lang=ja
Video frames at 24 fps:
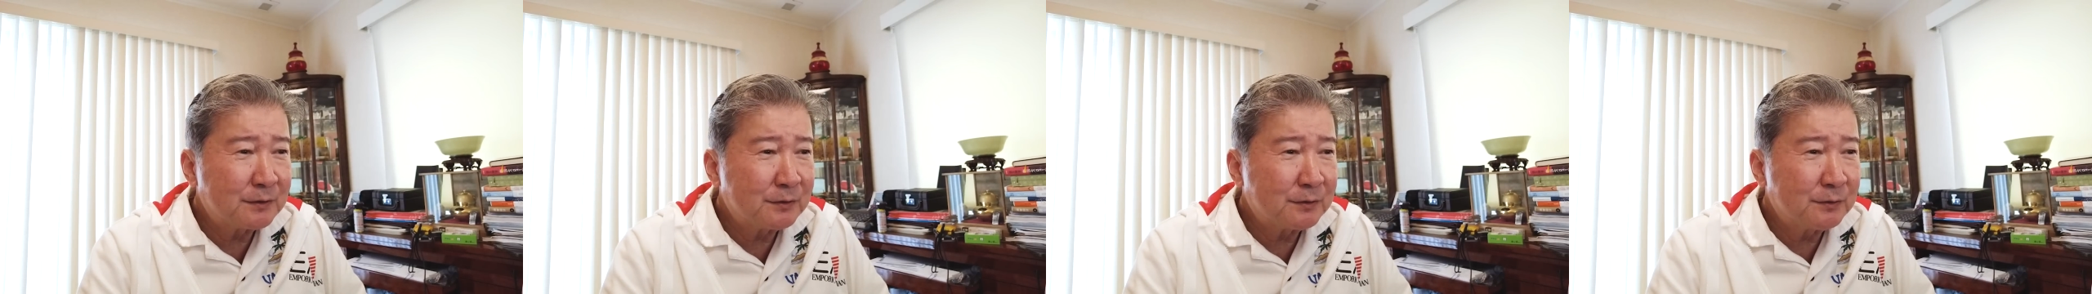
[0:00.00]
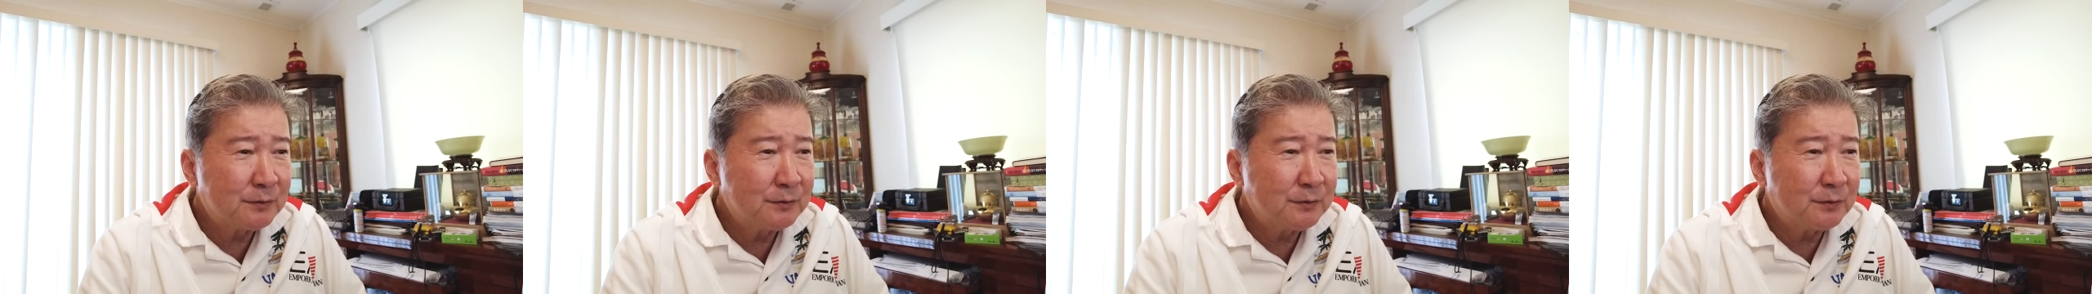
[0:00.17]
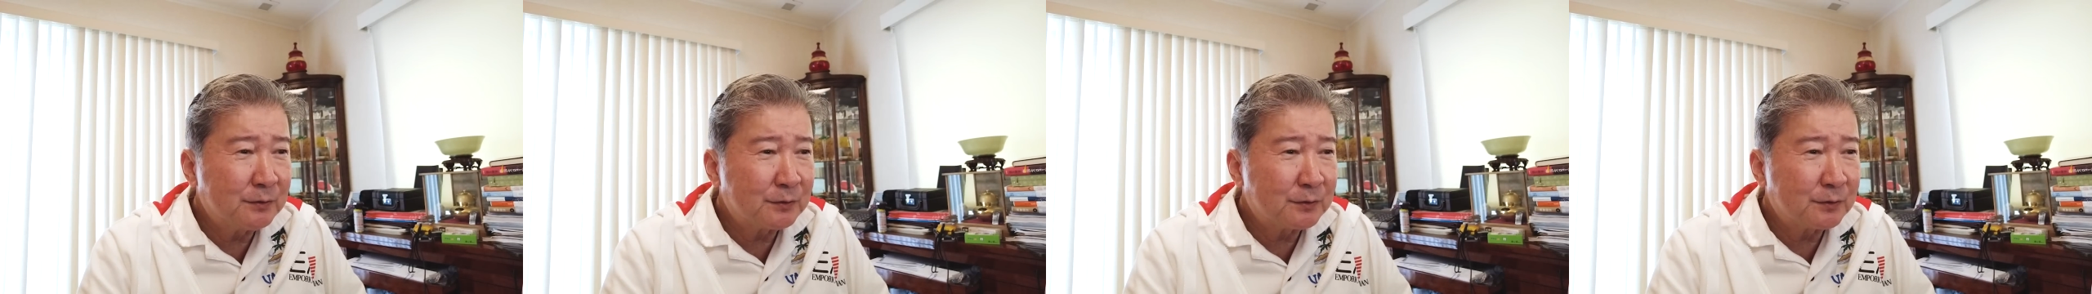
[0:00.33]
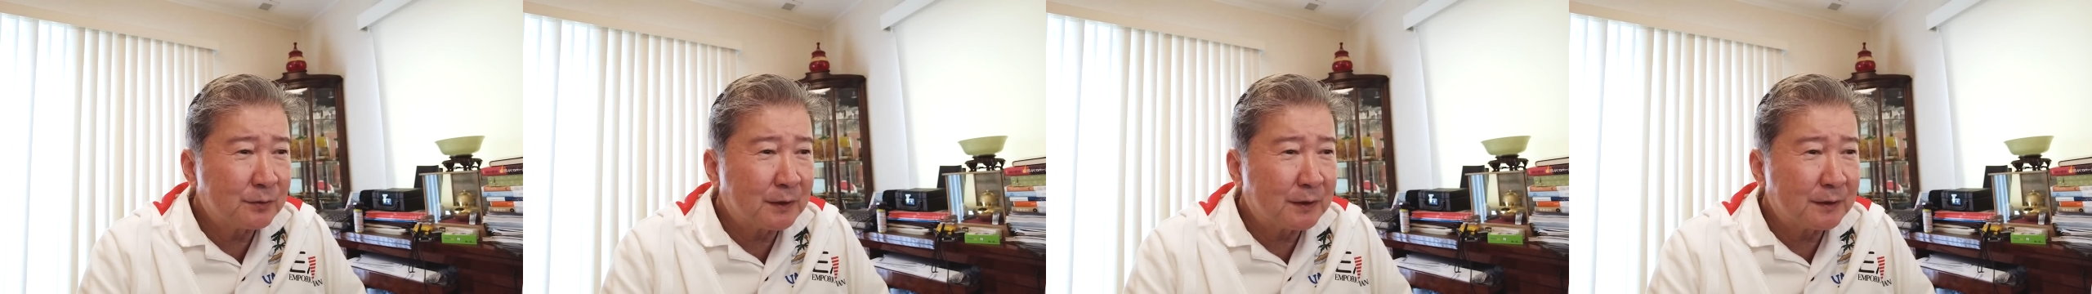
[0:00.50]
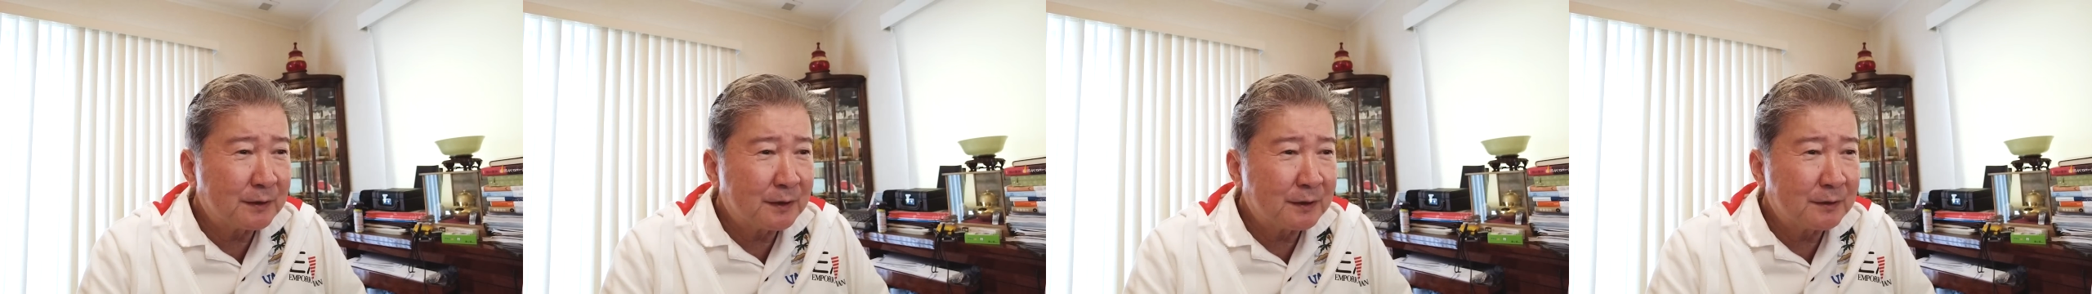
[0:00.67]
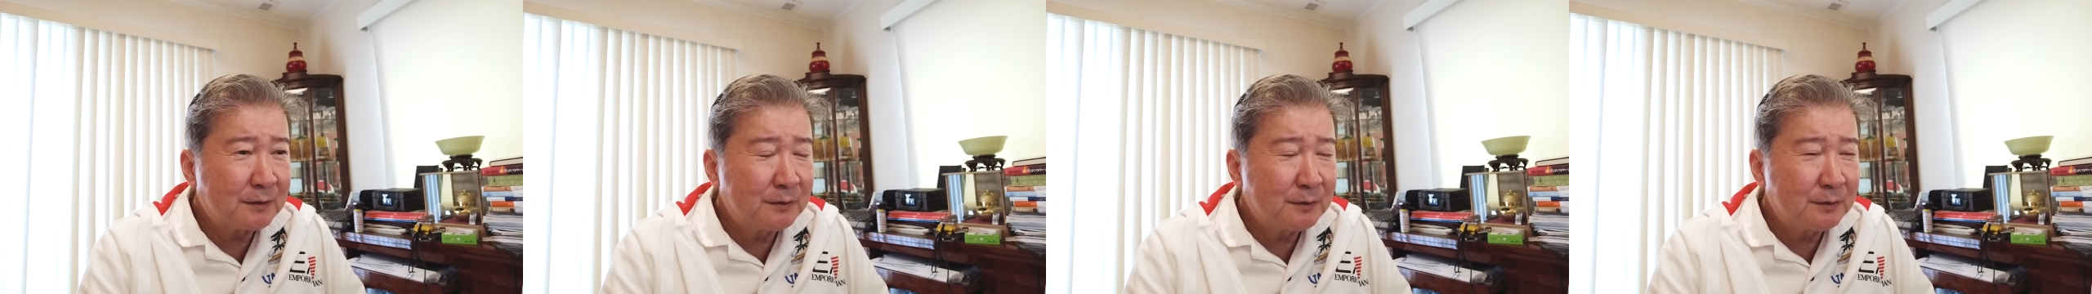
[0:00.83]
することが
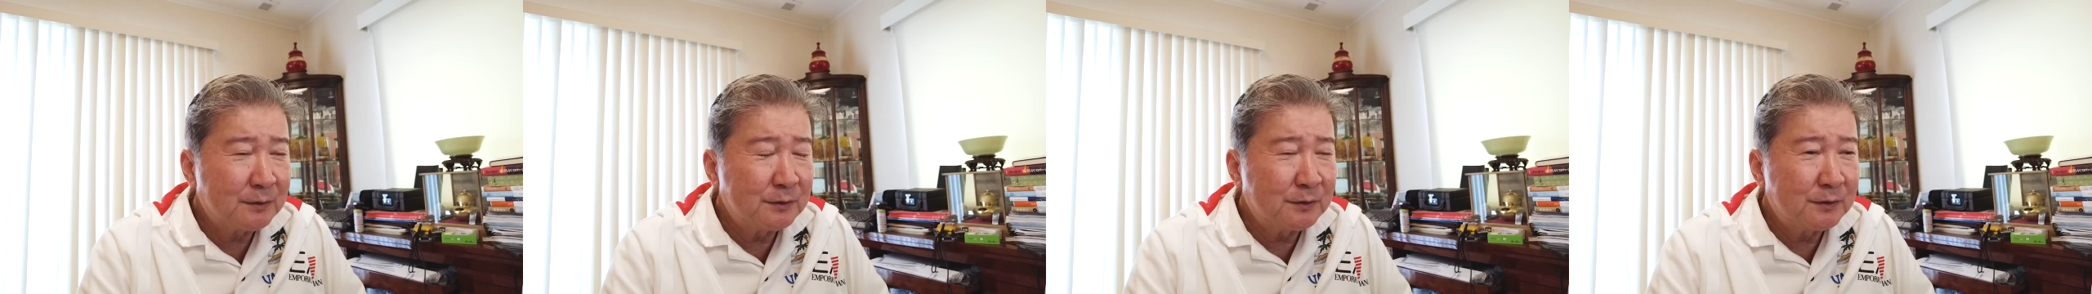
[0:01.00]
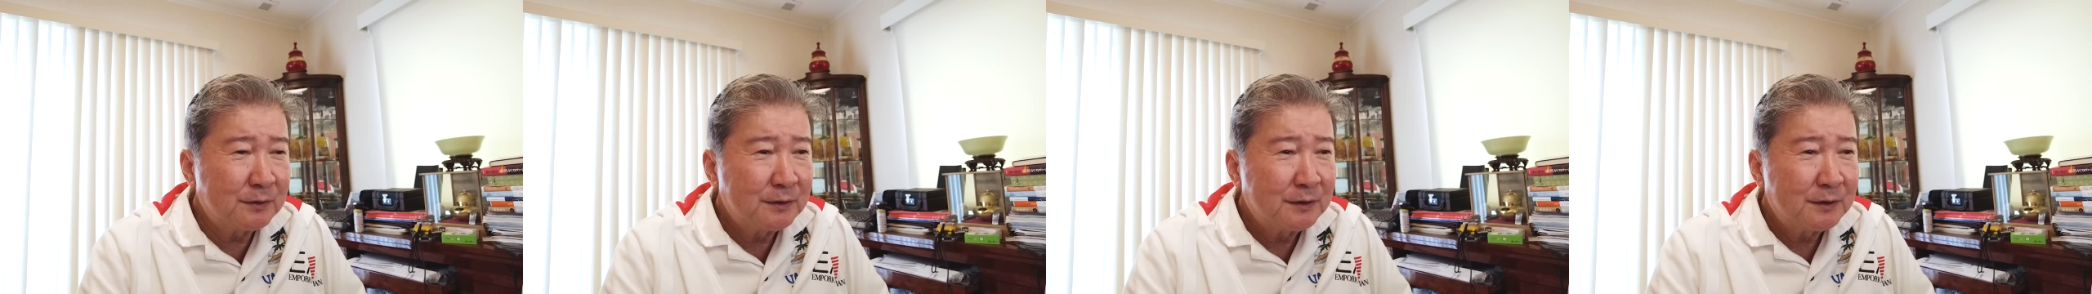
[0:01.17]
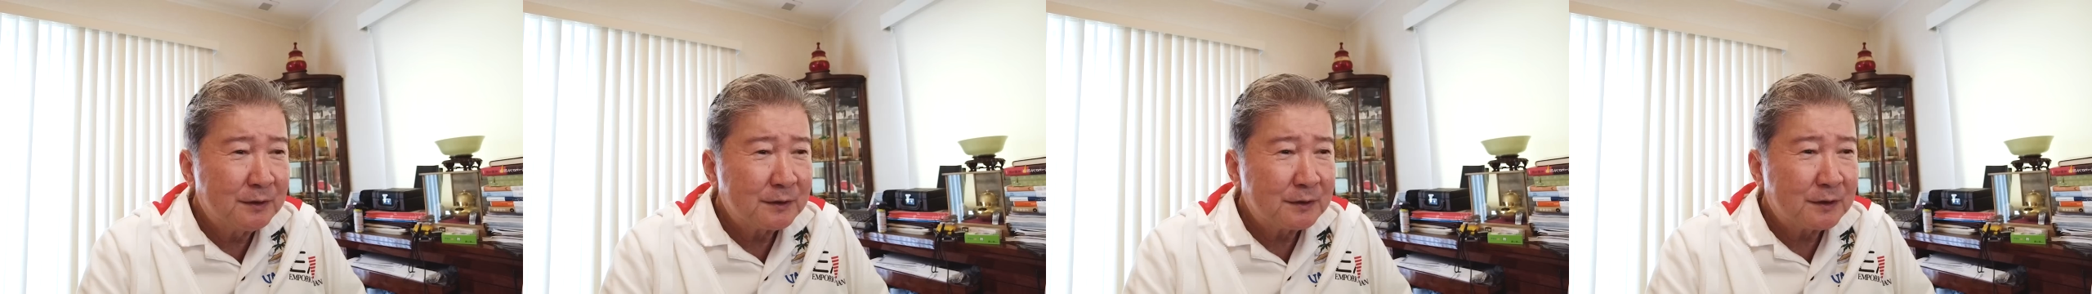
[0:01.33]
なく、